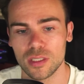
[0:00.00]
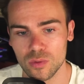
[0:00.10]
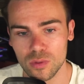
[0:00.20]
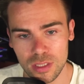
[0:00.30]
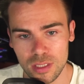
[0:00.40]

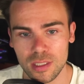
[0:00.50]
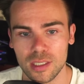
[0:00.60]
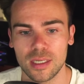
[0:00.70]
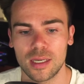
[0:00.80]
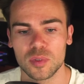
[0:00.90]
Also ist
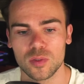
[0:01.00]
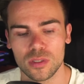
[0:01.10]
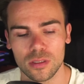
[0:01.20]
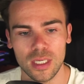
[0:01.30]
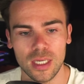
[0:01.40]
daher
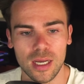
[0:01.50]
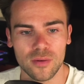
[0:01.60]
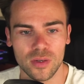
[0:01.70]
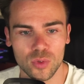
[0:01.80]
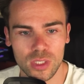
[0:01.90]
absolute
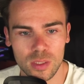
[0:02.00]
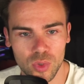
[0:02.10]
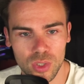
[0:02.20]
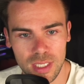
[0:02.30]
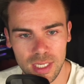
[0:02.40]

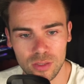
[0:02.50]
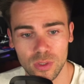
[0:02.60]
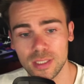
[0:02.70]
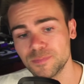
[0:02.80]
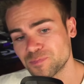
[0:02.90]
Favoritenbörse
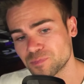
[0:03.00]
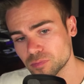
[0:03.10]
aktuell.